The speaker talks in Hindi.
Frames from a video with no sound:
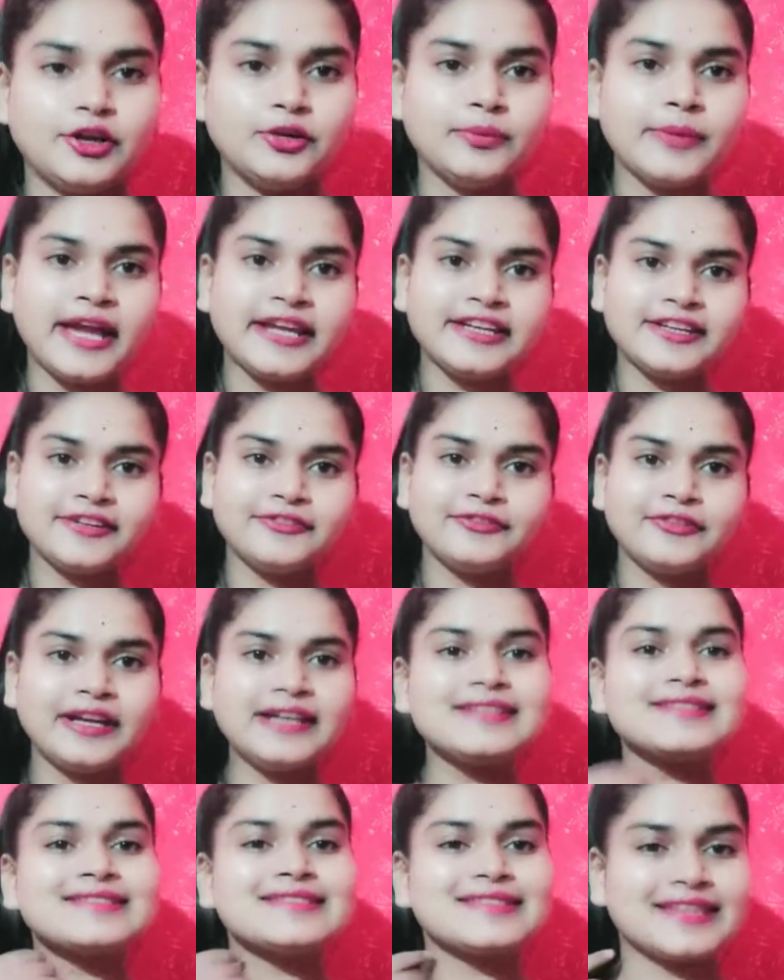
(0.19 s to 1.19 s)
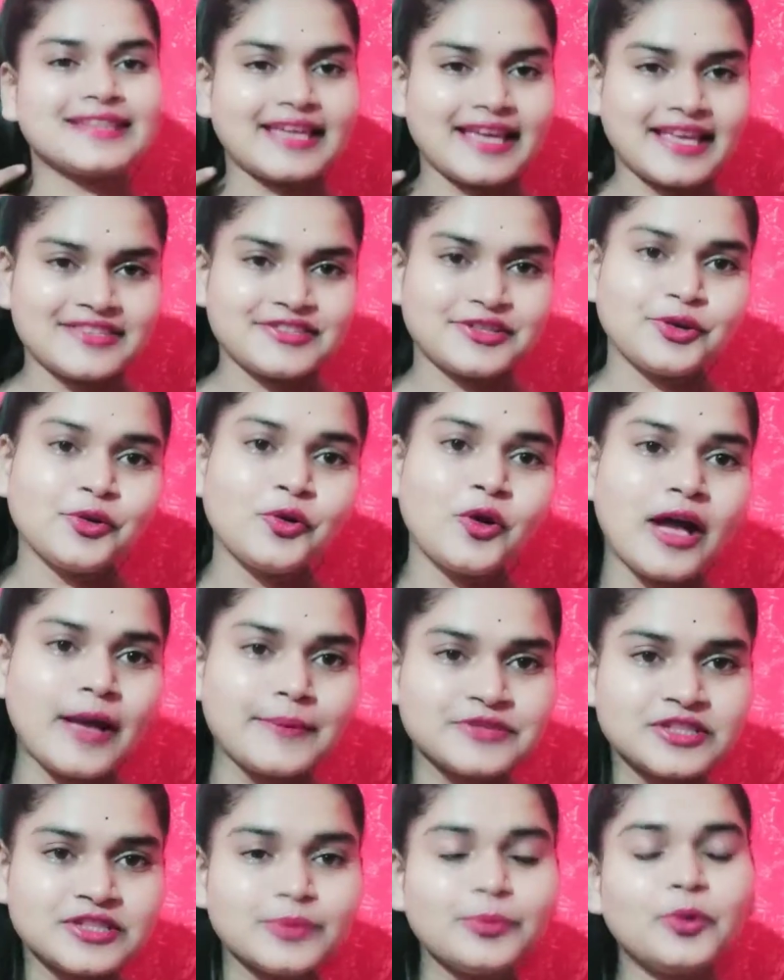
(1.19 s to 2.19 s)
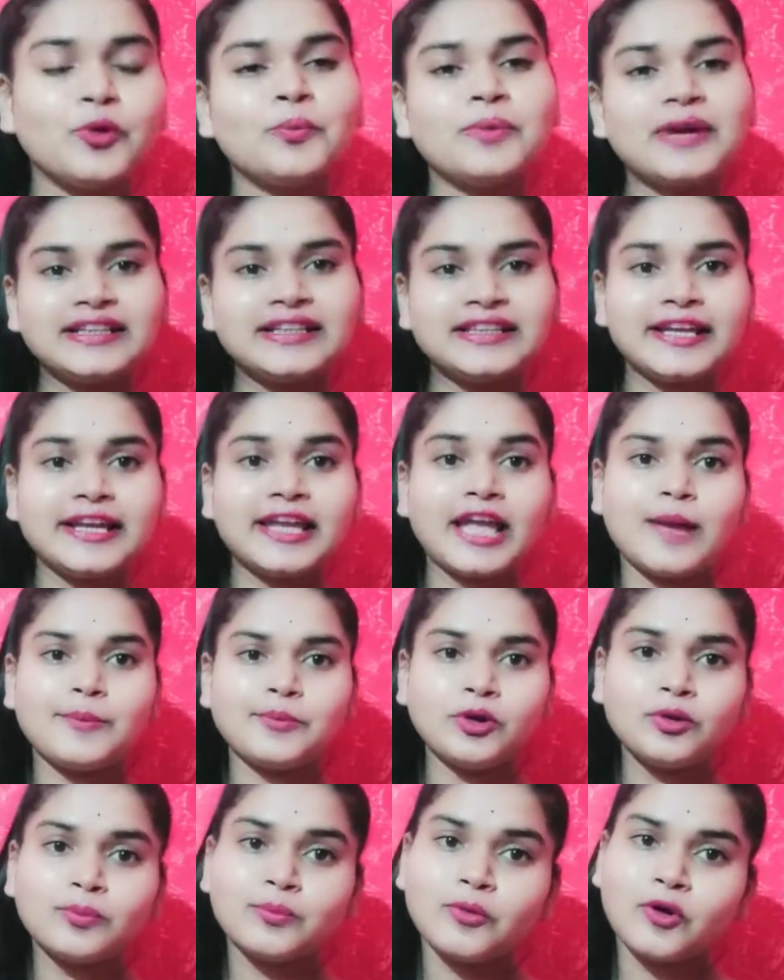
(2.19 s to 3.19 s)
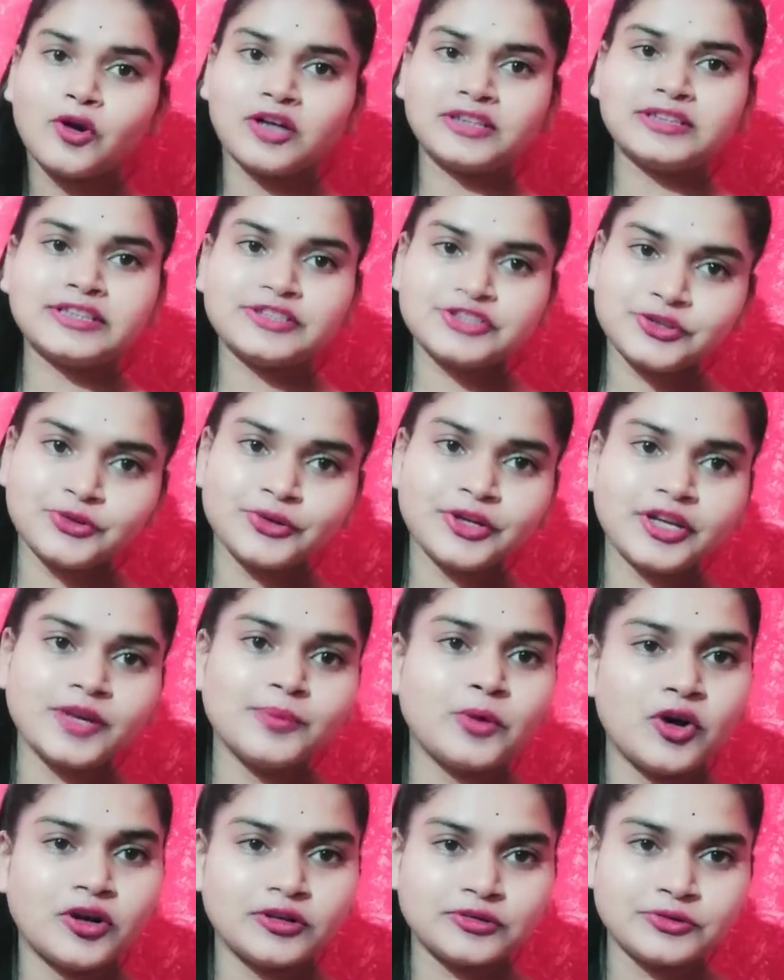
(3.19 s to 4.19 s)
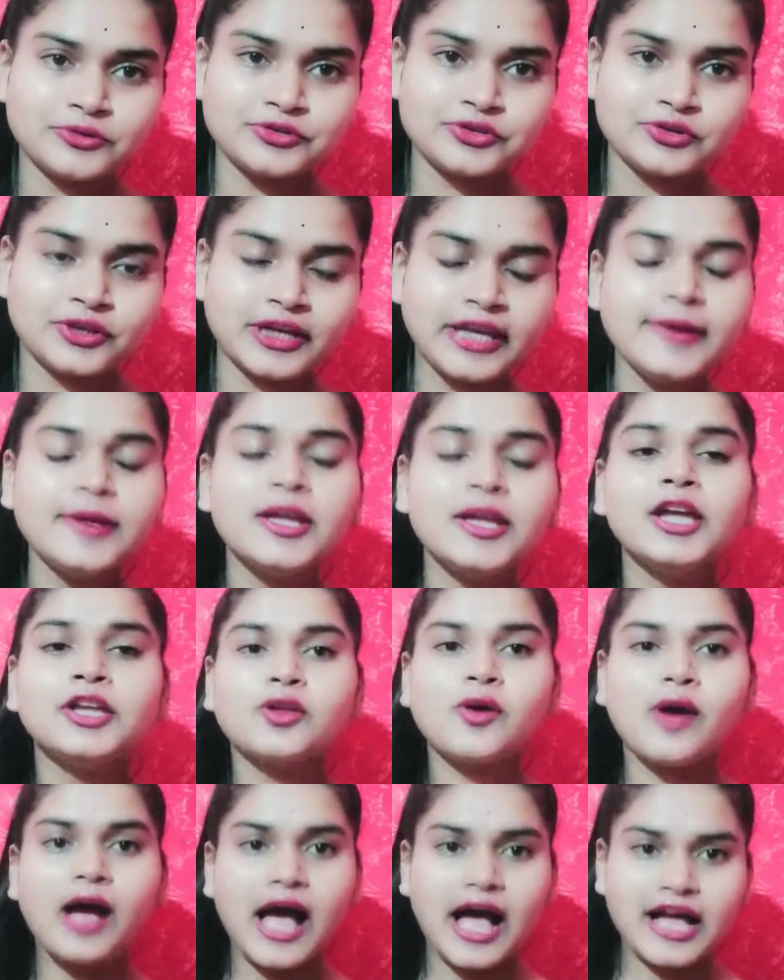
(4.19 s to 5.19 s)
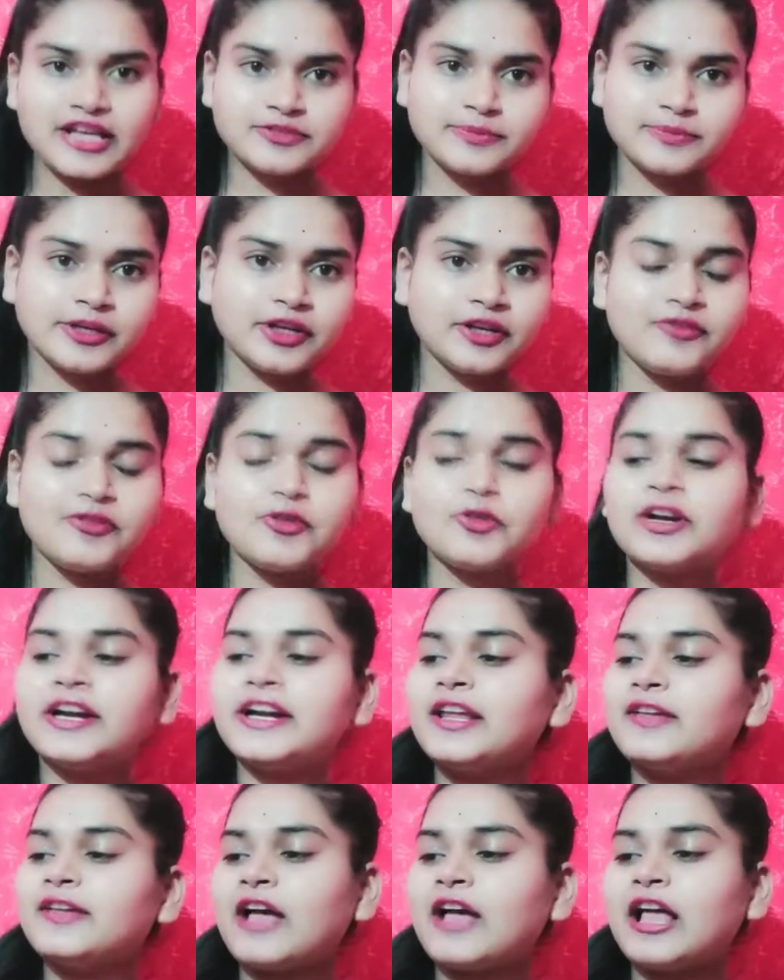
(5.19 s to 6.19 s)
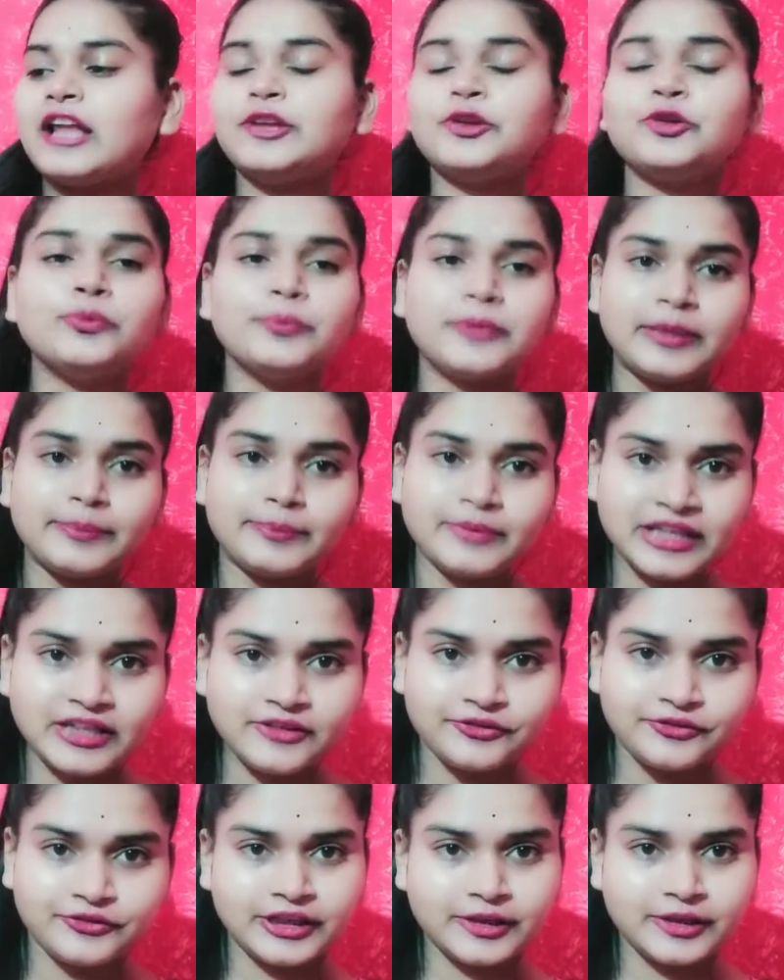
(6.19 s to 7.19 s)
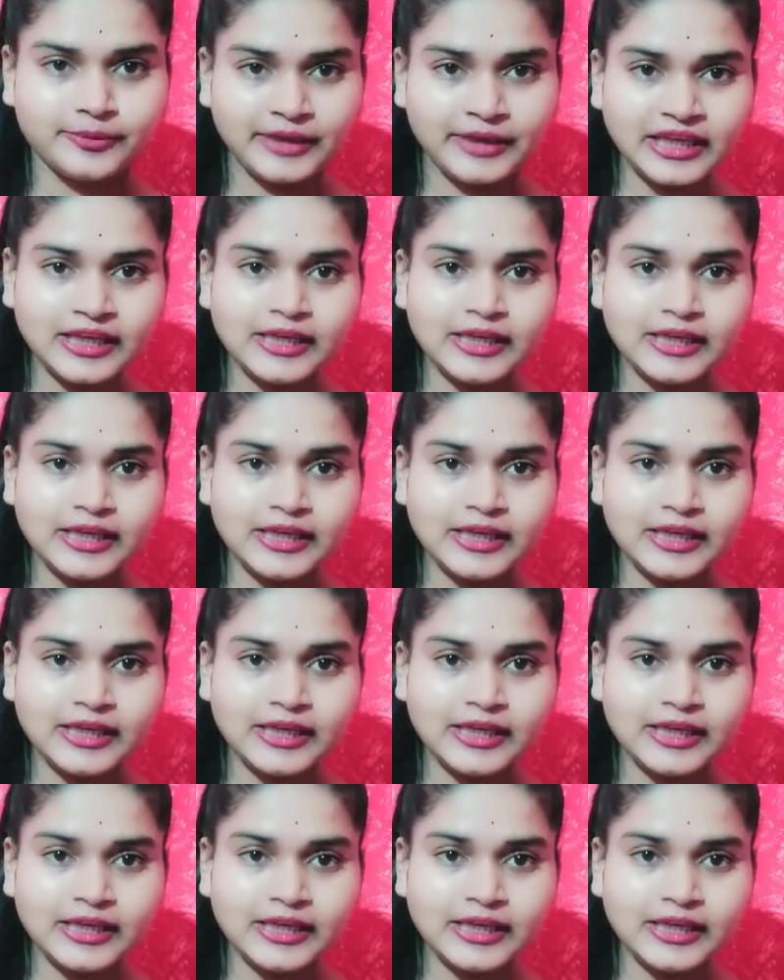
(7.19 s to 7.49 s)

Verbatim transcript: डियर फ्रेंड्स कैसे हो आप सब होप करते हैं कि आप लोग बहुत अच्छे होंगे बहुत खुश होंगे तो आज मैं रिव्यू करने वाली हूँ मेबलिन फिटमी